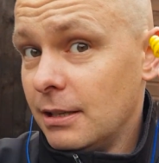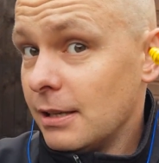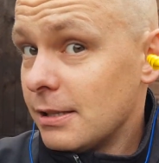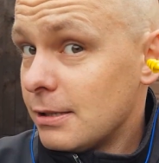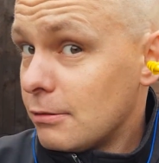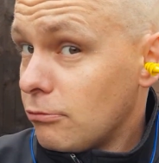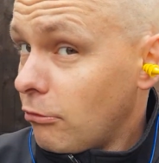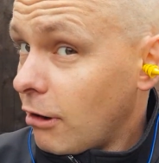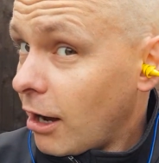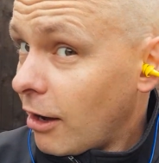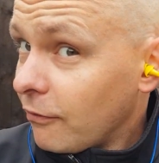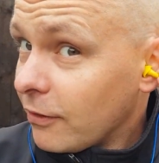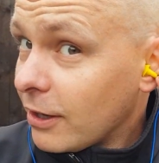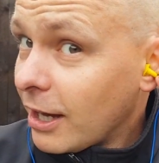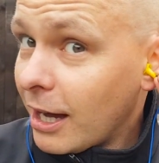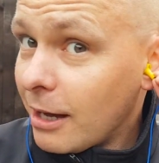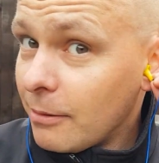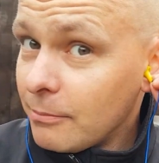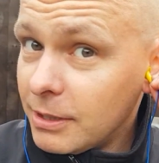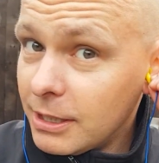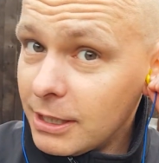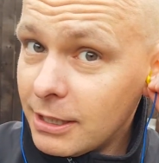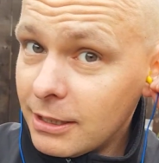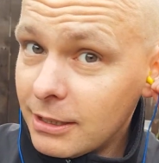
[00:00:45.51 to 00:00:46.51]

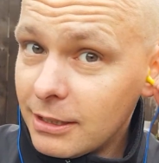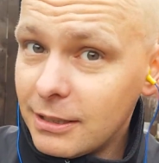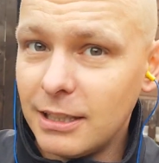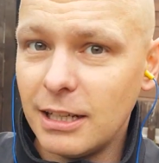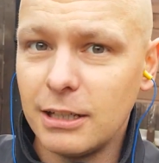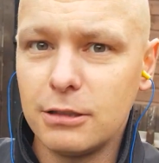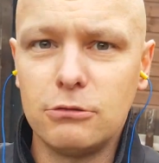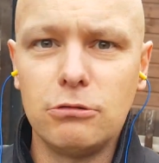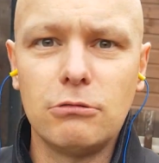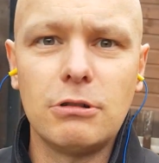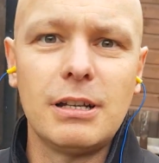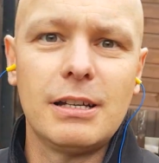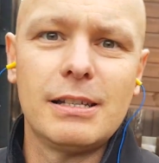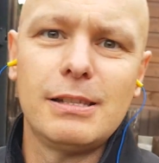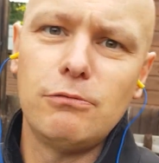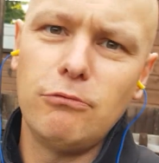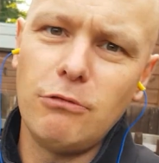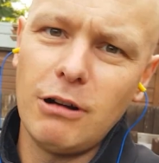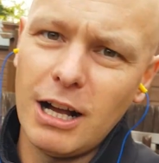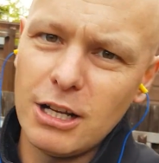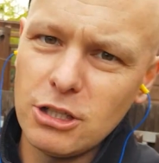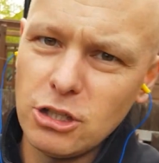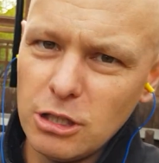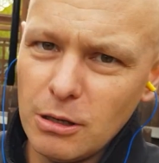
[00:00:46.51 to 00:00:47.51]
Słuchawkami, na których
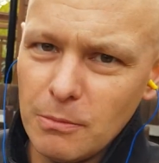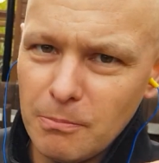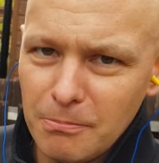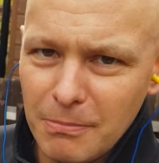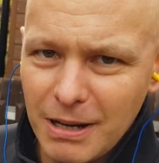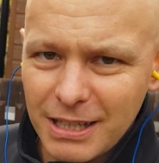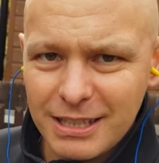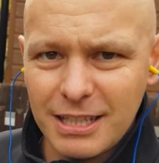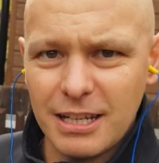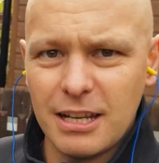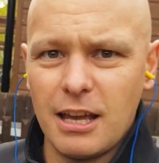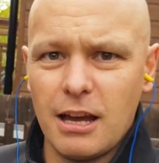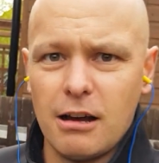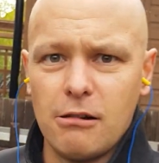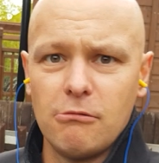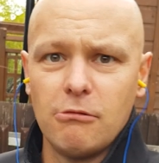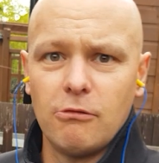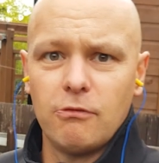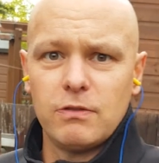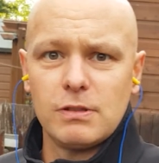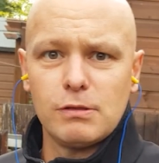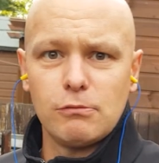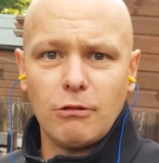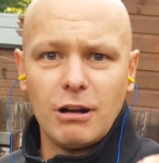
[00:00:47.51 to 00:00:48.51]
słuchacie
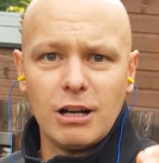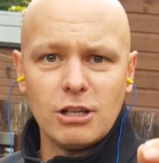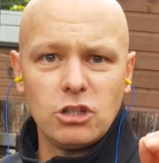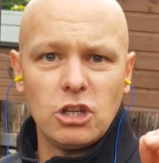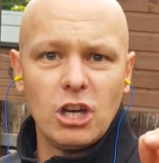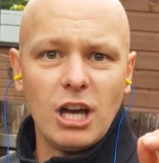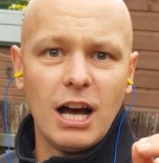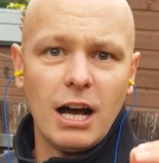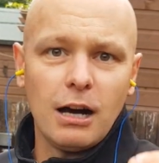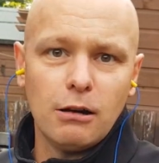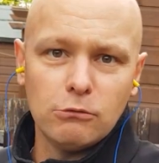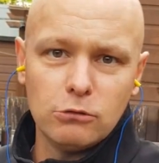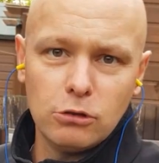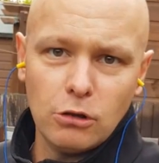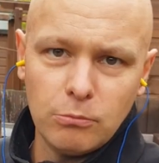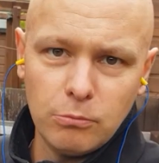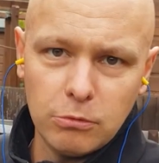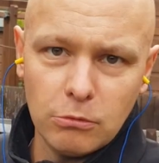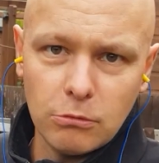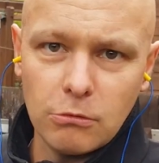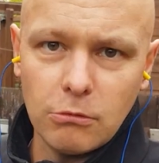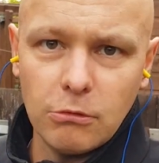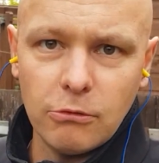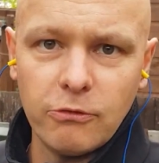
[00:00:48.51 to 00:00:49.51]
materiałów, słuchacie
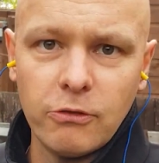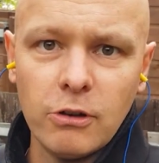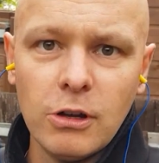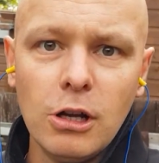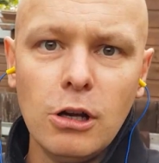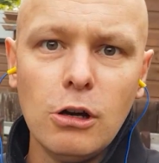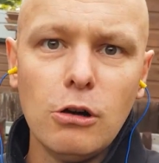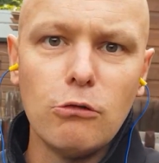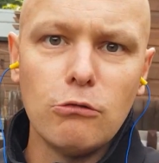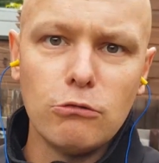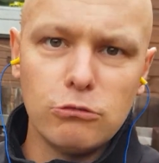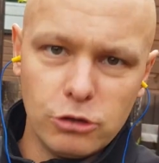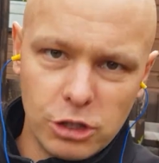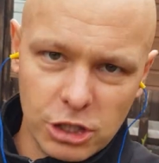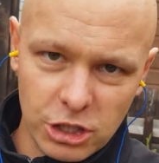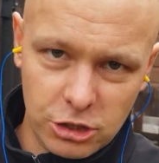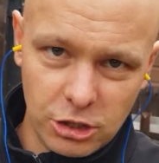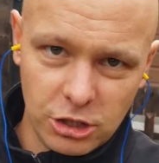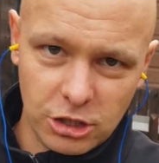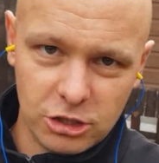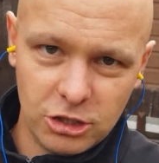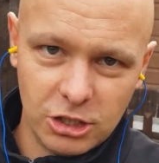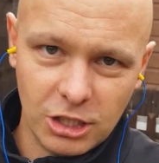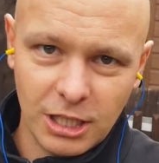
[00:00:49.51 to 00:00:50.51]
audiobooków,
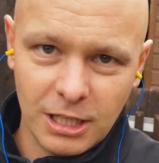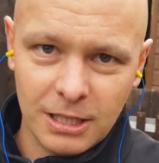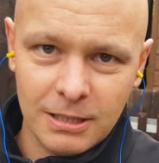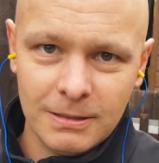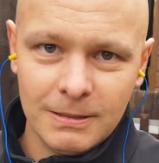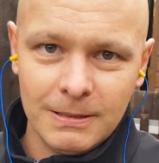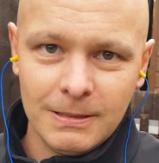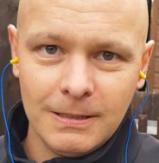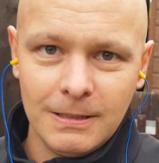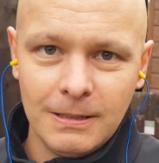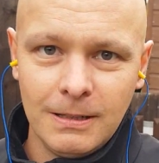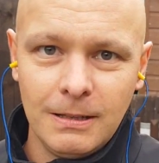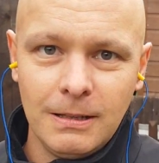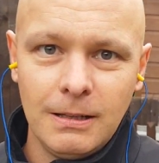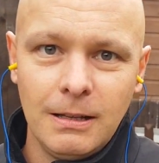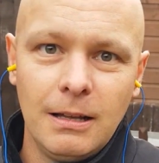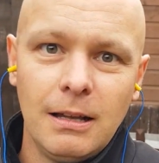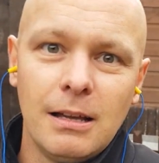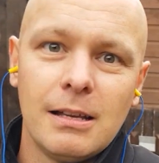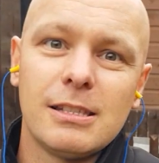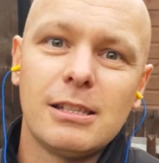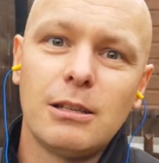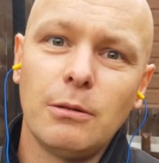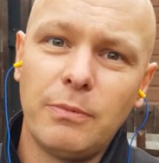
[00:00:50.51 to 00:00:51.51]
uczycie się,
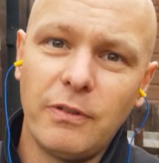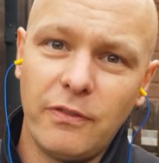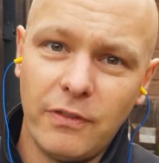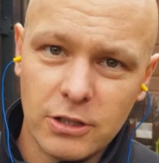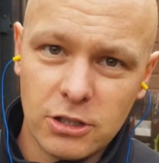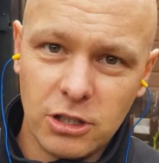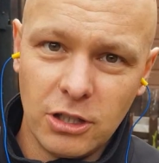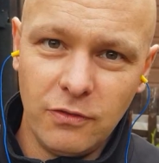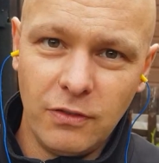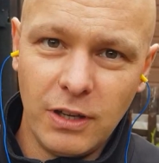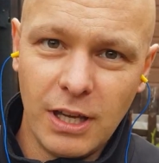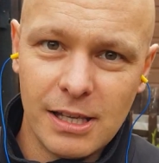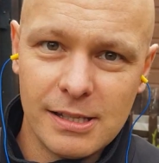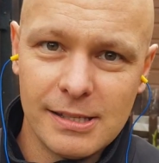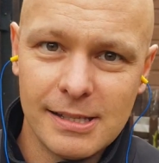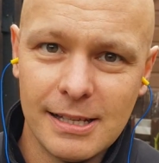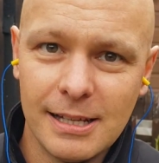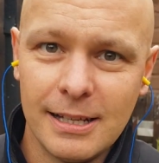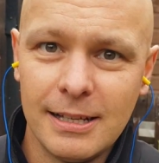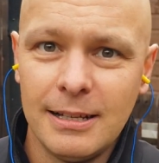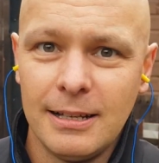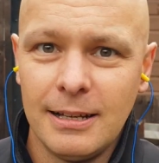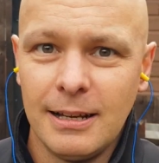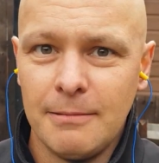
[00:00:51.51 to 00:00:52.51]
zdobywacie
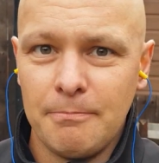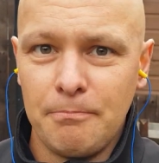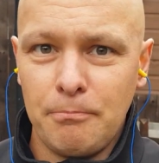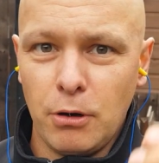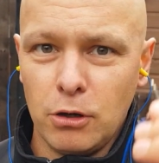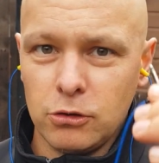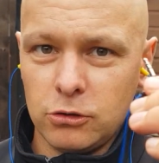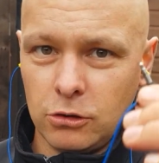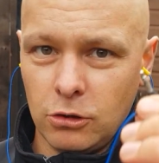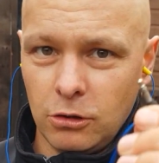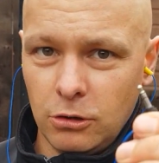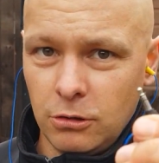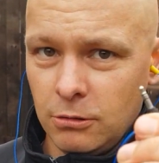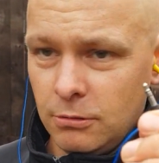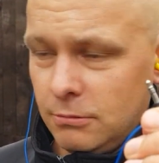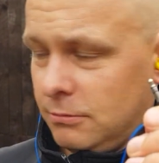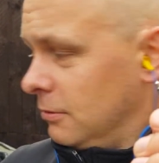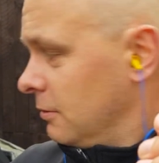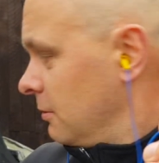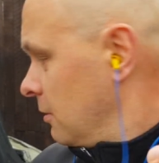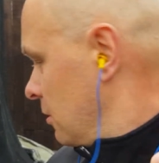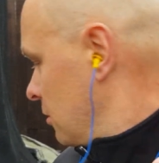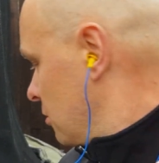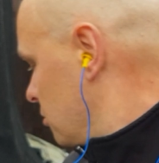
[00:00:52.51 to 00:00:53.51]
wiedzę po to,
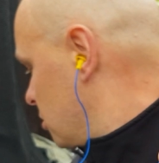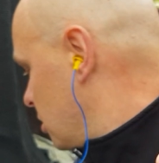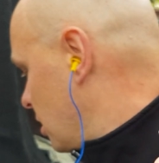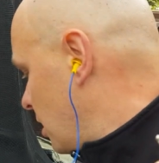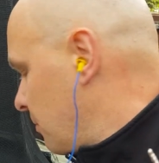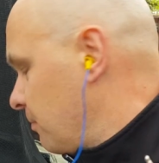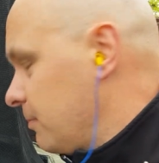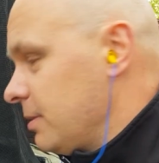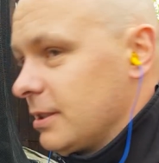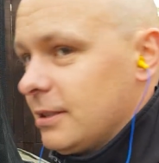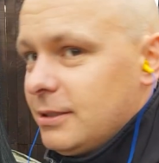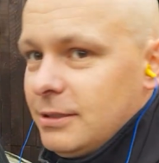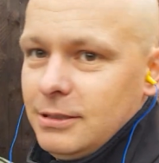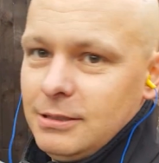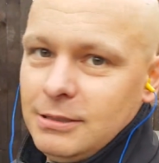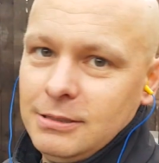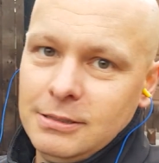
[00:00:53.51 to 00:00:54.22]
żeby